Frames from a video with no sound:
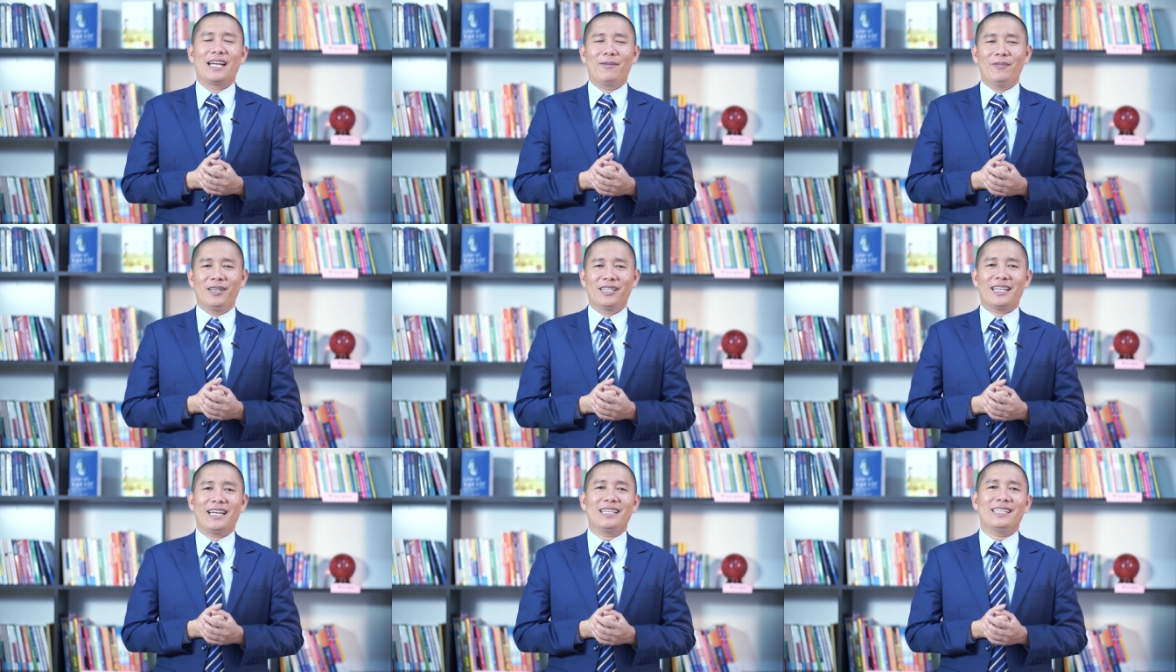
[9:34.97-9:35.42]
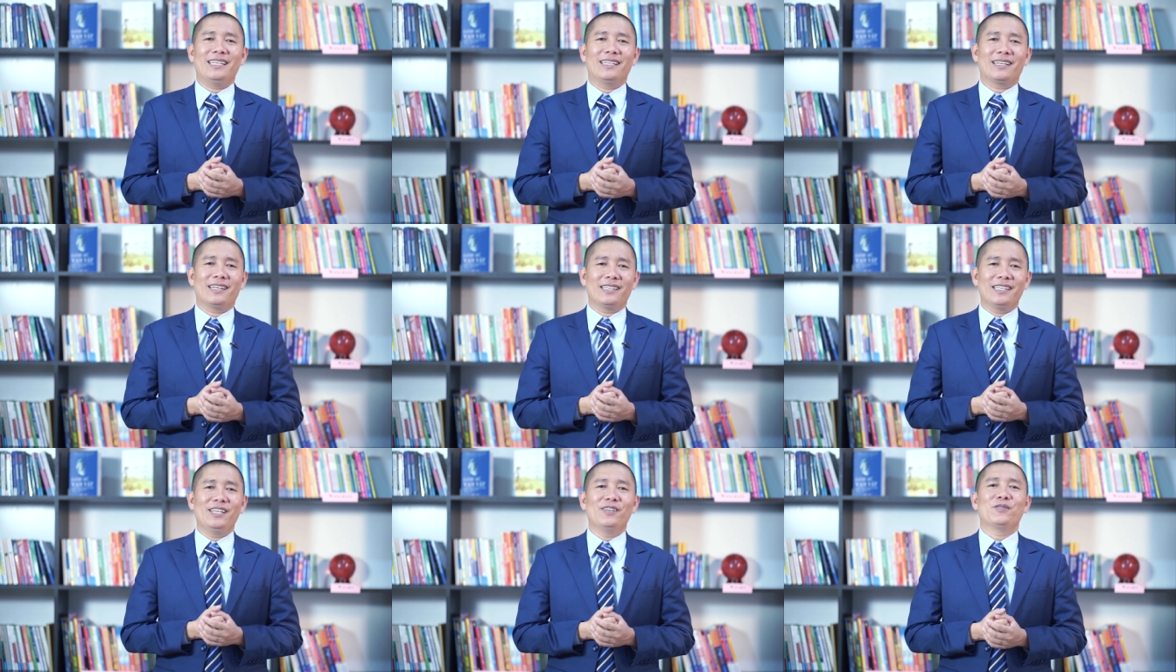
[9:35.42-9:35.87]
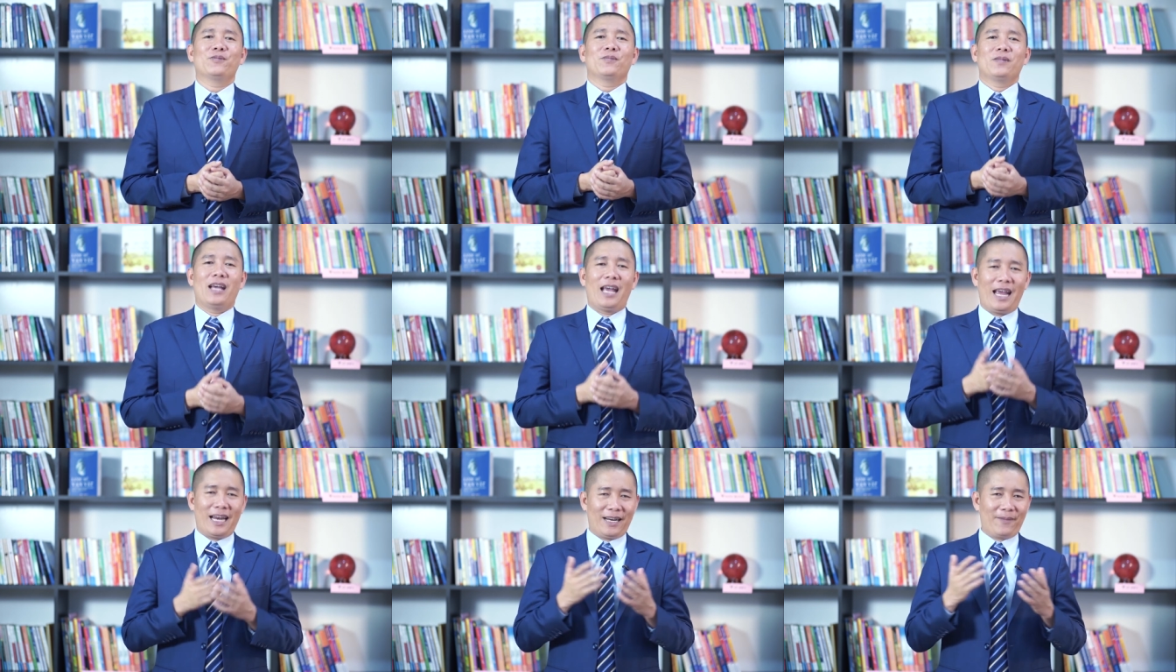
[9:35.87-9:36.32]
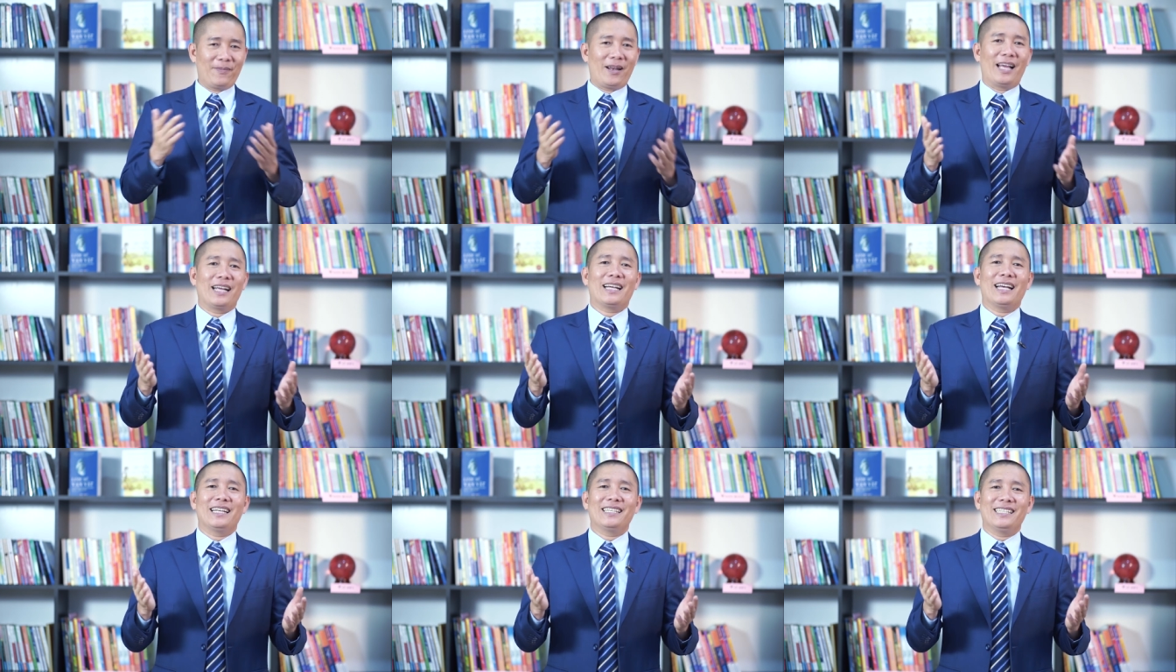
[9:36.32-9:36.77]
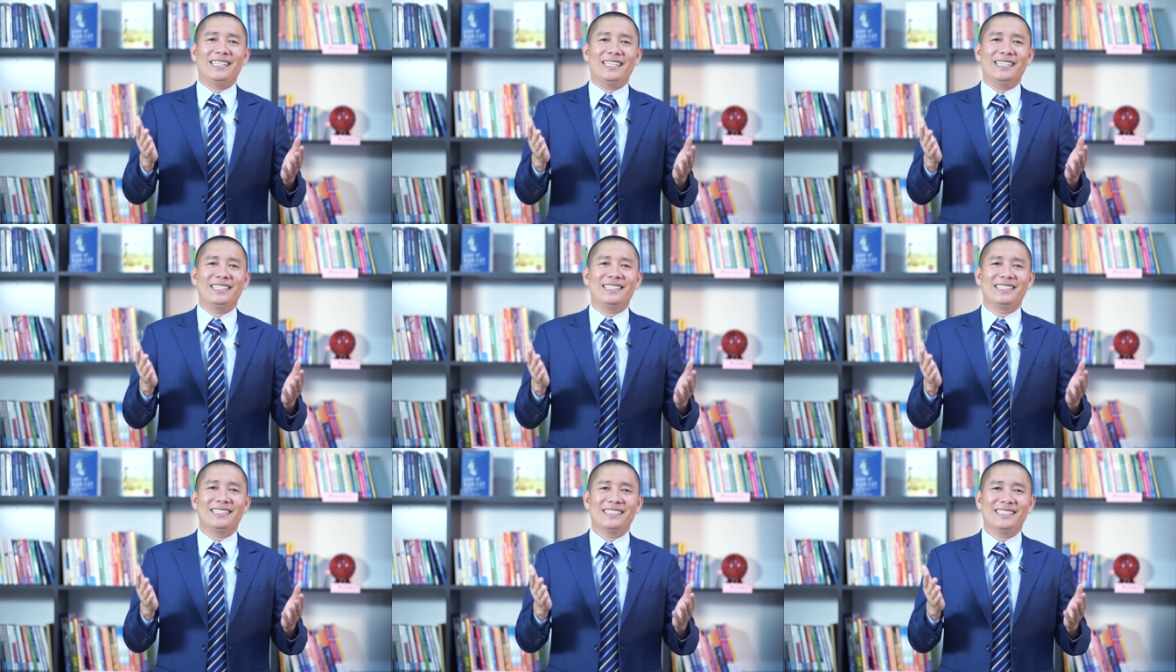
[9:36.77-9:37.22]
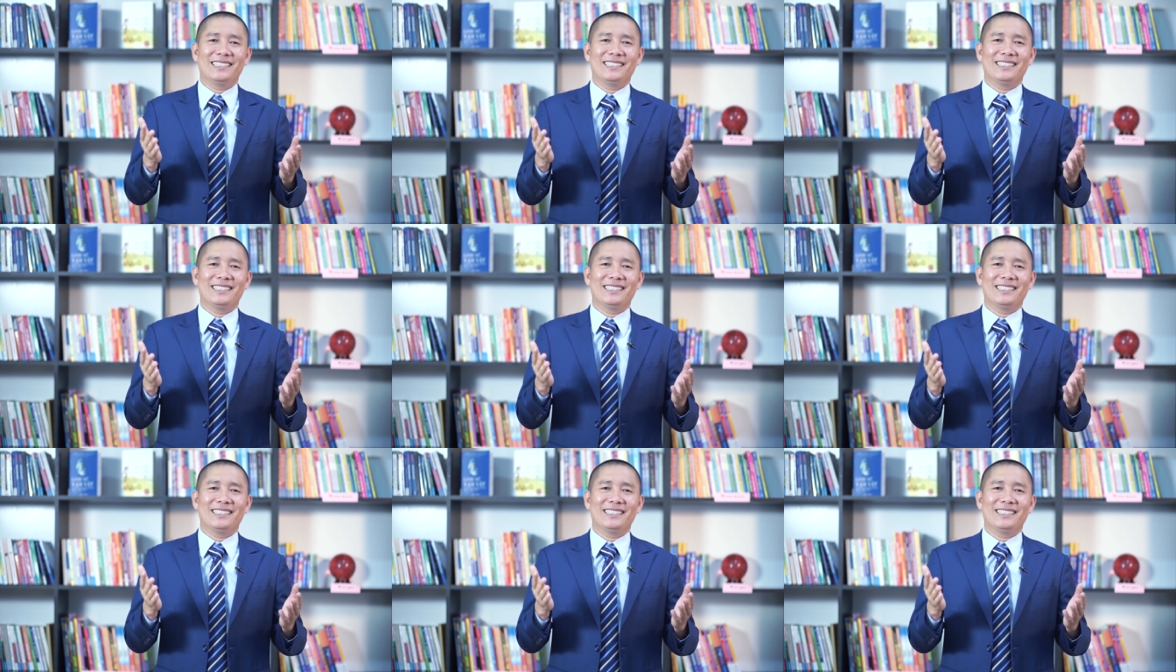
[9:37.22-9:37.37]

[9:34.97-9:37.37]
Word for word: cảm ơn các anh chị rất nhiều hẹn gặp lại các anh chị